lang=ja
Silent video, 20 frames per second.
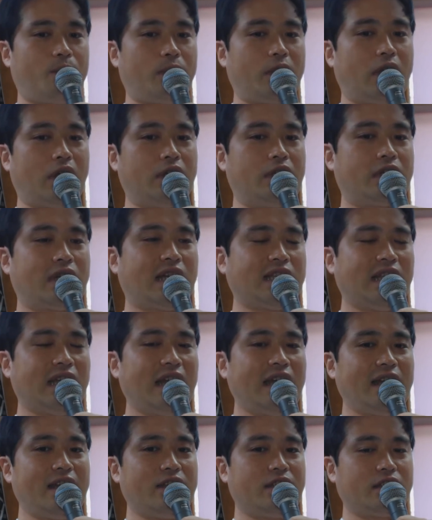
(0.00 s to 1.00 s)
だから仕方
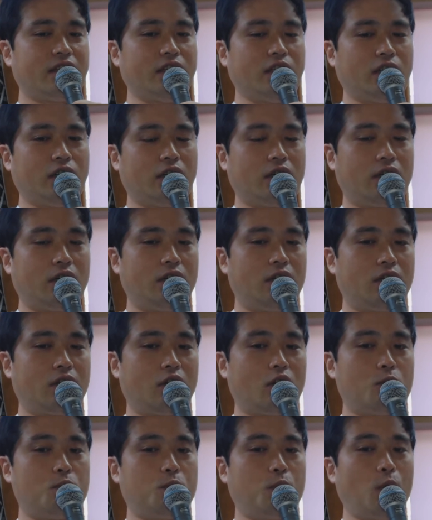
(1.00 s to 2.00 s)
ないですけど、
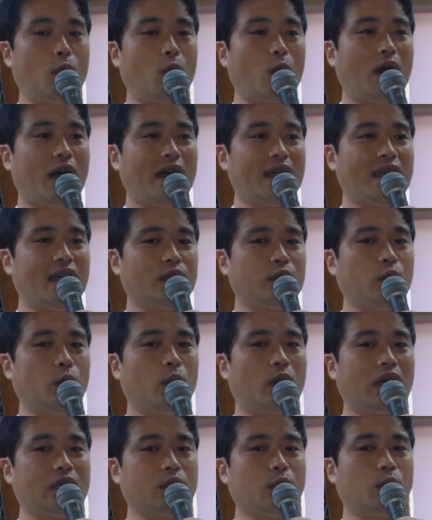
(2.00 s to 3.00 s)
このブロガーや
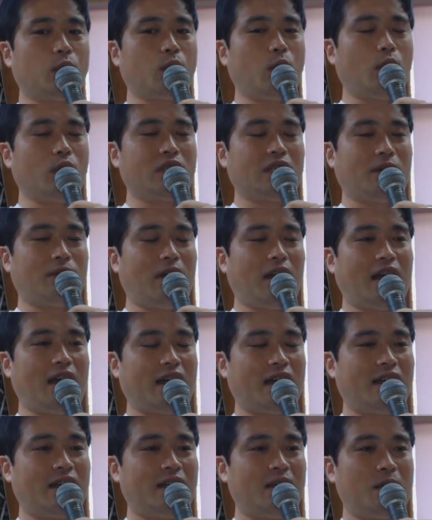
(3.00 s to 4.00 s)
動画投稿者
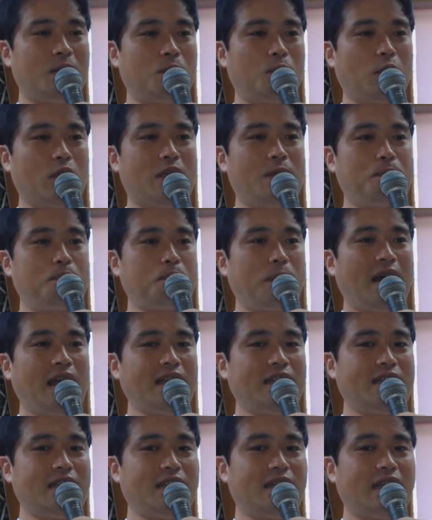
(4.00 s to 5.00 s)
は、もう一
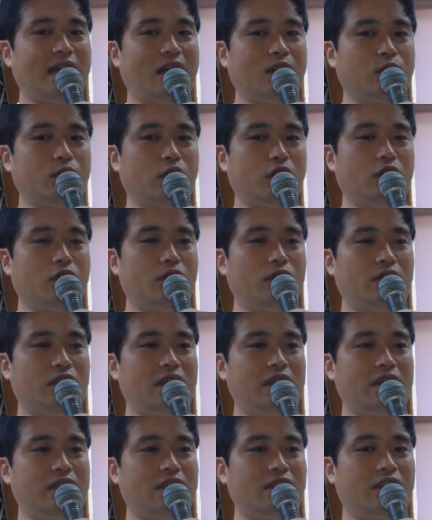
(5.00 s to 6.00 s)
般人であるという
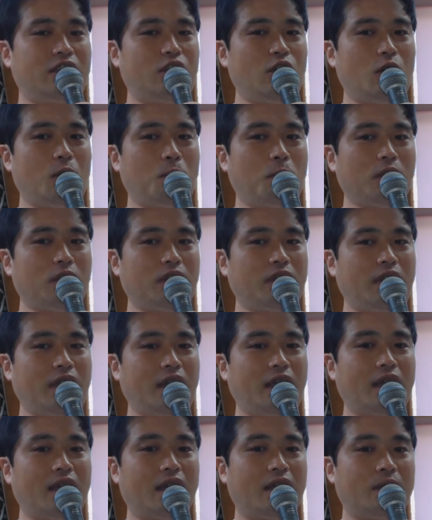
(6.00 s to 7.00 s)
認識を持っ
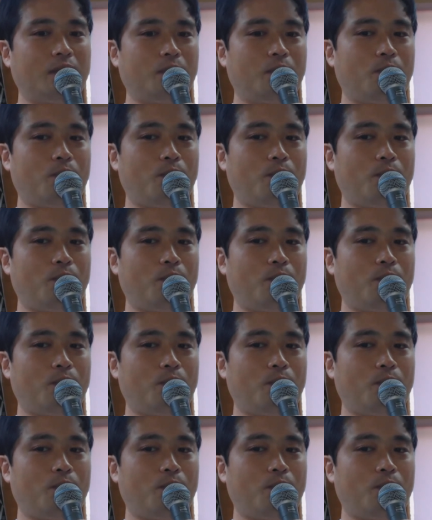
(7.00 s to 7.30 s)
て、